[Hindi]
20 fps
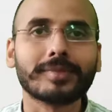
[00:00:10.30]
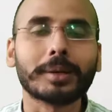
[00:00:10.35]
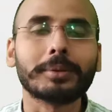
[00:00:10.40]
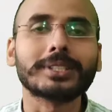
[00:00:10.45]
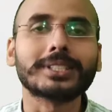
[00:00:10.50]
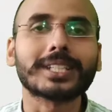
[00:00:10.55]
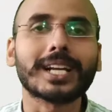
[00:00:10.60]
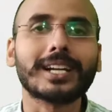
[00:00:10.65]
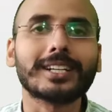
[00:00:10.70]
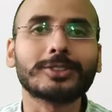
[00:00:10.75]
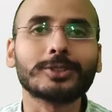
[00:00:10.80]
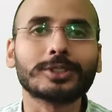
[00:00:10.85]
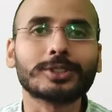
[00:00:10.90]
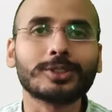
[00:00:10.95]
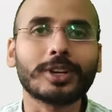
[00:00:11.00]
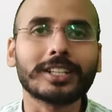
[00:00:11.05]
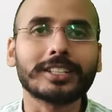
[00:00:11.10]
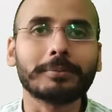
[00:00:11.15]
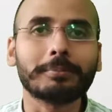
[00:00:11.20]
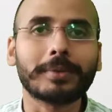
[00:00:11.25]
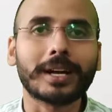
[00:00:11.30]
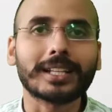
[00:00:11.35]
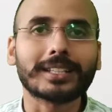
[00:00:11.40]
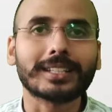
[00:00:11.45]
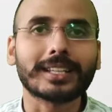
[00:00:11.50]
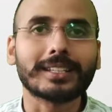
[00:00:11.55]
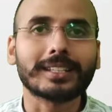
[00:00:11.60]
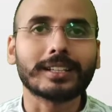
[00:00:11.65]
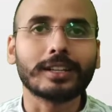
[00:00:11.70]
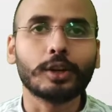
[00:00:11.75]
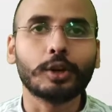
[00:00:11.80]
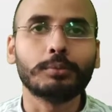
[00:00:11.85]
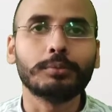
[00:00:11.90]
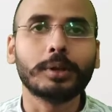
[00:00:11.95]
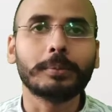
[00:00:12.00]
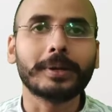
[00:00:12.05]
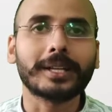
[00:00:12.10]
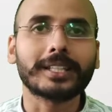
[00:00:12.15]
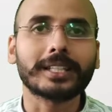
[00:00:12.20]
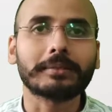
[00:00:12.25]
नमस्कार दोस्तों आज हम बात करेंगे
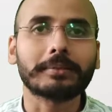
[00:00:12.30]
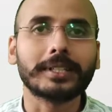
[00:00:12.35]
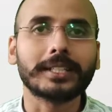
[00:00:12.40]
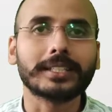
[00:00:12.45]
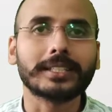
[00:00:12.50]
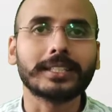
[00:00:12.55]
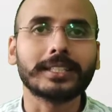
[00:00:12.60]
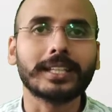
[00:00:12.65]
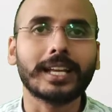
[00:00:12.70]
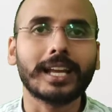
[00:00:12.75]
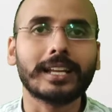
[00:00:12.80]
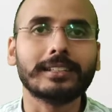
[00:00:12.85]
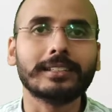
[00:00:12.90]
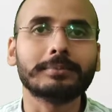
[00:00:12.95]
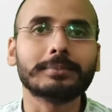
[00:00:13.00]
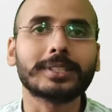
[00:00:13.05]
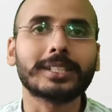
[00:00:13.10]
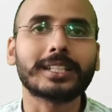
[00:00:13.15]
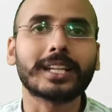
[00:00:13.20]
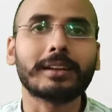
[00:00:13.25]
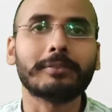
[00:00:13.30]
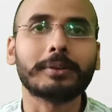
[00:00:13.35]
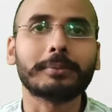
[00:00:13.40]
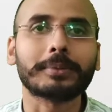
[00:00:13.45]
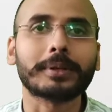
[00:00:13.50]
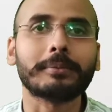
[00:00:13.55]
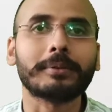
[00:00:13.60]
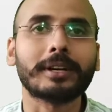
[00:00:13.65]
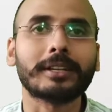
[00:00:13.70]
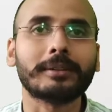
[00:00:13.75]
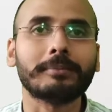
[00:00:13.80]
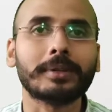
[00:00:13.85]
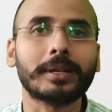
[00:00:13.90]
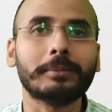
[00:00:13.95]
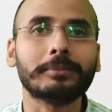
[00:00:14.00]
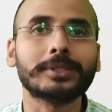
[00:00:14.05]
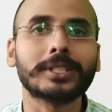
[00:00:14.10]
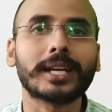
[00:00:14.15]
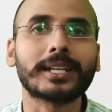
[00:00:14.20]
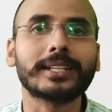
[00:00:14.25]
होम्योपैथिक मेडिसिन एलियम से टाइबम के बारे में
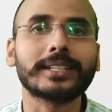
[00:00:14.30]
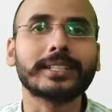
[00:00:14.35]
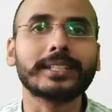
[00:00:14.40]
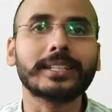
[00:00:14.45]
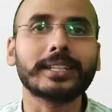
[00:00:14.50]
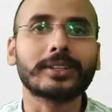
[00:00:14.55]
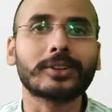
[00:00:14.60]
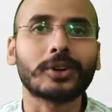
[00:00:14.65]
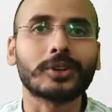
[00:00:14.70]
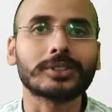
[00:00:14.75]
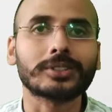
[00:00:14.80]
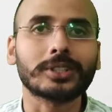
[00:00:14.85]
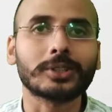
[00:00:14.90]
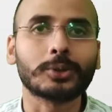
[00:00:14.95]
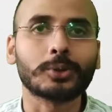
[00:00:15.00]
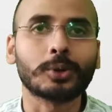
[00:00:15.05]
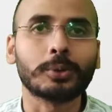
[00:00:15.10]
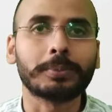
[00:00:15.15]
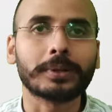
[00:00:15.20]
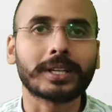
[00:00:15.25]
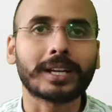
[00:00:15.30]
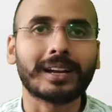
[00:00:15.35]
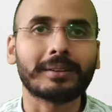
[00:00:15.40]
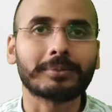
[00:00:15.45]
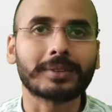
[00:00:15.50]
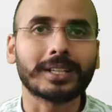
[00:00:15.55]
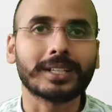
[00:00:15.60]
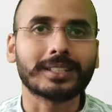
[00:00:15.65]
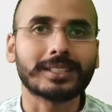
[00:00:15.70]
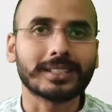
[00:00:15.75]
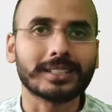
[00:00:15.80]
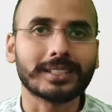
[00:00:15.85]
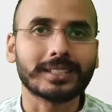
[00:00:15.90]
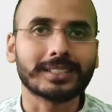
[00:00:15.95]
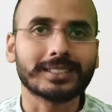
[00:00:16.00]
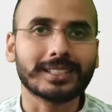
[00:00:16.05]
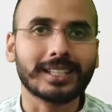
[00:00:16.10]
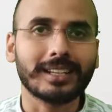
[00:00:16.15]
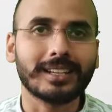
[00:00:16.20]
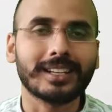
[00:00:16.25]
हम जानेंगे ये कौन से रोगों पे काम करती है
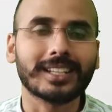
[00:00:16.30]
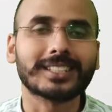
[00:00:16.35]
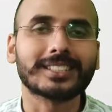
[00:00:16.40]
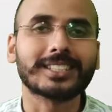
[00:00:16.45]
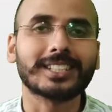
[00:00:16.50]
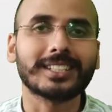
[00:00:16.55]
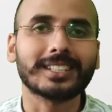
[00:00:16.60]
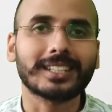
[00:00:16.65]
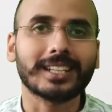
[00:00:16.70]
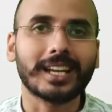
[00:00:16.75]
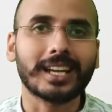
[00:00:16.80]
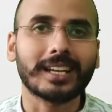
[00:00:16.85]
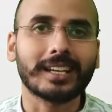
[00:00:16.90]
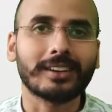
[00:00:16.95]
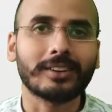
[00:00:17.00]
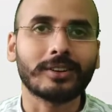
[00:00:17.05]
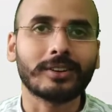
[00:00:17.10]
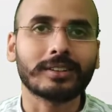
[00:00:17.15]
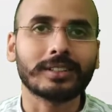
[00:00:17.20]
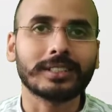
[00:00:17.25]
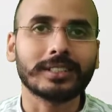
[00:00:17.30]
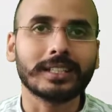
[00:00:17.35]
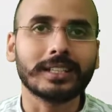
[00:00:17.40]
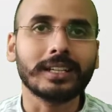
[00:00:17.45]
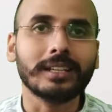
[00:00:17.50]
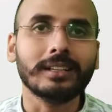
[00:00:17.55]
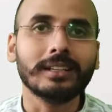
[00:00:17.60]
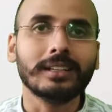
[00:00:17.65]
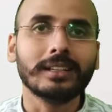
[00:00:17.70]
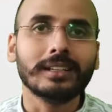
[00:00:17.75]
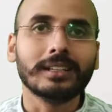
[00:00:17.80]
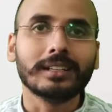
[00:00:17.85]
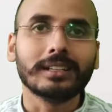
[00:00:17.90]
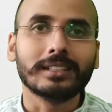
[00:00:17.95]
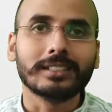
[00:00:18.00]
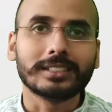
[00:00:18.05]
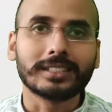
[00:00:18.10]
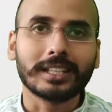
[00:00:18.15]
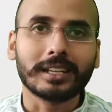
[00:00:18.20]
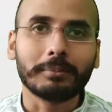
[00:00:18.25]
इसके लक्षण क्या है और ये
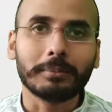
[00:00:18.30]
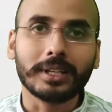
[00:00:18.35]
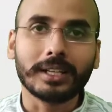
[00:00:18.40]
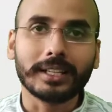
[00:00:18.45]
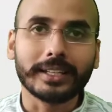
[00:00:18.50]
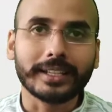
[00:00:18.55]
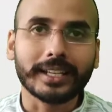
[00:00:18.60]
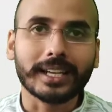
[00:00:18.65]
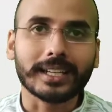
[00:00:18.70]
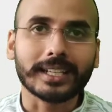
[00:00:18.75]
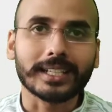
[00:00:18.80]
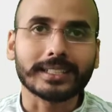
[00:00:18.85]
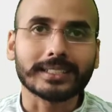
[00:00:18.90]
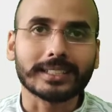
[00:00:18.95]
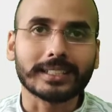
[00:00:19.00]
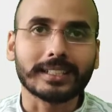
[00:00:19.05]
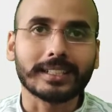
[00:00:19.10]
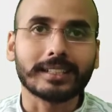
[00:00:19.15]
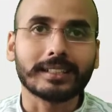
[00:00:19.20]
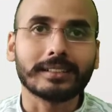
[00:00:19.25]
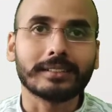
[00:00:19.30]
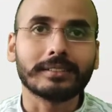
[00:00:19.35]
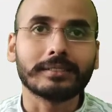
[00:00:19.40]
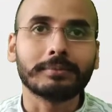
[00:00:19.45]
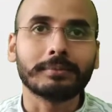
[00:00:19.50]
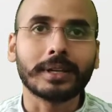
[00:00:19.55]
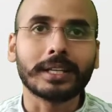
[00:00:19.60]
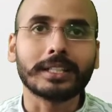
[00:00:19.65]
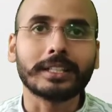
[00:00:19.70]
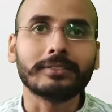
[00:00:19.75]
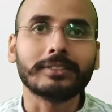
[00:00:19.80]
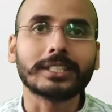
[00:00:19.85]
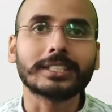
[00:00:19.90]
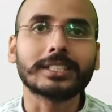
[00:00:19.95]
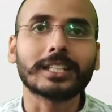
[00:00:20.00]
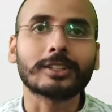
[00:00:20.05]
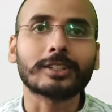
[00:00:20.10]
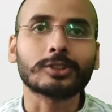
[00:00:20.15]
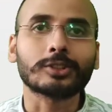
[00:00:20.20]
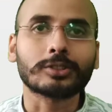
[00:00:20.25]
इसे हमें लेना कैसे है मैं देवेश
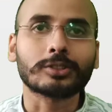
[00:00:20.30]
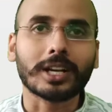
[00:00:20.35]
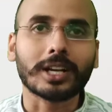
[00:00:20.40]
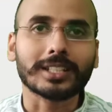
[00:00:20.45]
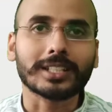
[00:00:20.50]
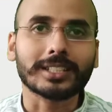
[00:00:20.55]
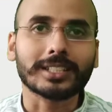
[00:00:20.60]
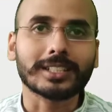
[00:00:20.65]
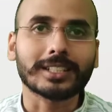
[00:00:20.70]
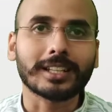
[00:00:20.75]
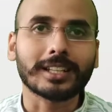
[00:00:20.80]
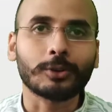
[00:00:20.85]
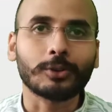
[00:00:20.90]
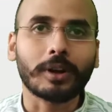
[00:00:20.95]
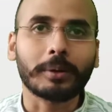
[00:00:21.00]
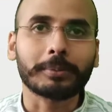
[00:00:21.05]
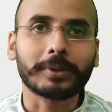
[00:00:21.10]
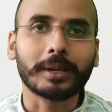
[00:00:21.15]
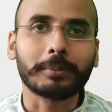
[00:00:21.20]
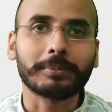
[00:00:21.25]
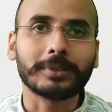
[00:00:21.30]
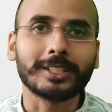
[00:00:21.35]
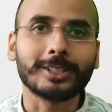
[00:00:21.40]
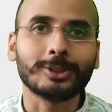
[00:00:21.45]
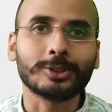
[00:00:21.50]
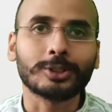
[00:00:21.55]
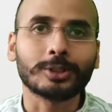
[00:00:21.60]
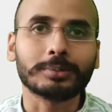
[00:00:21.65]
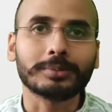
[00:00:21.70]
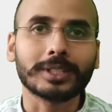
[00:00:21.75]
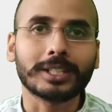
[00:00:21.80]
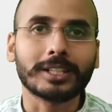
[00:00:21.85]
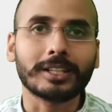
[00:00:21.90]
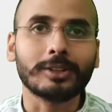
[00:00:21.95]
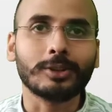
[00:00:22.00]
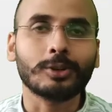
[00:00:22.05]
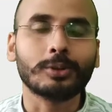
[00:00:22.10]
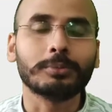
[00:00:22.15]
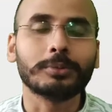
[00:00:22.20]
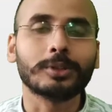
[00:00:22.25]
यादव स्वागत करता हूँ आपके अपने यूट्यूब
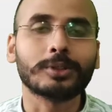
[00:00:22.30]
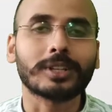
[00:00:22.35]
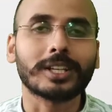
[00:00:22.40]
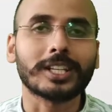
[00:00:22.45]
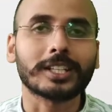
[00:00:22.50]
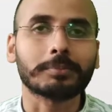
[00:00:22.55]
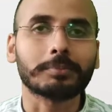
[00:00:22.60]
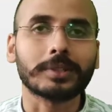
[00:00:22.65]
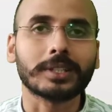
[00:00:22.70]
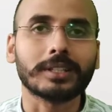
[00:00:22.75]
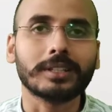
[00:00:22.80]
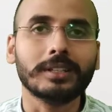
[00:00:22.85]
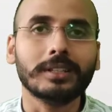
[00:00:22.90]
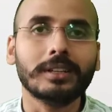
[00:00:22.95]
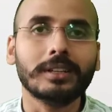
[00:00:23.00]
चैनल होम्योप्लेक पे